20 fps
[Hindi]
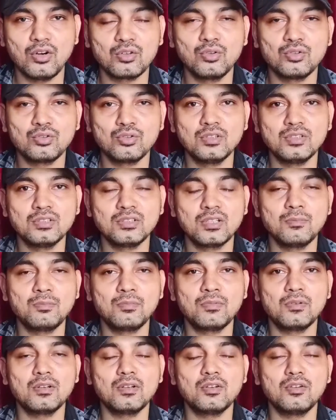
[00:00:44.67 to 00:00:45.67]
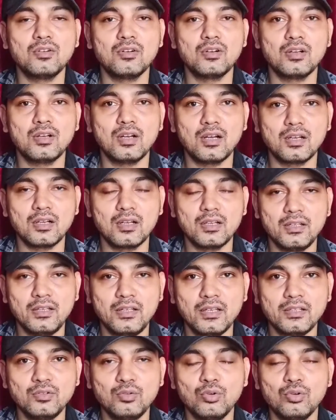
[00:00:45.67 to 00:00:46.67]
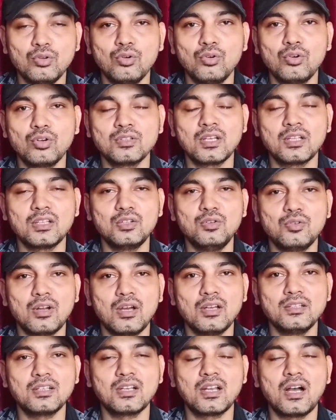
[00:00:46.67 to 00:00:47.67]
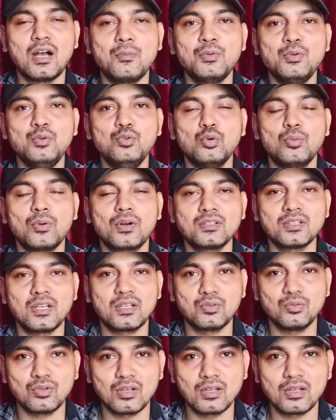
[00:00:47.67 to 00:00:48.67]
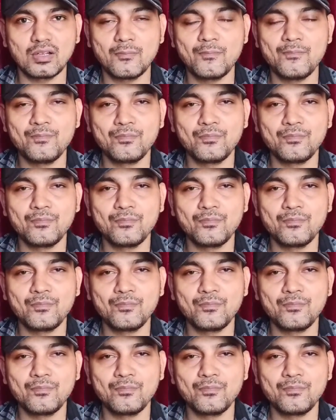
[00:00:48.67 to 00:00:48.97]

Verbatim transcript: और दोस्तों ये सिर्फ एक दो लोगों के साथ नहीं हो रहा है ये काफ़ी यूट्यूबर के साथ हो रहा है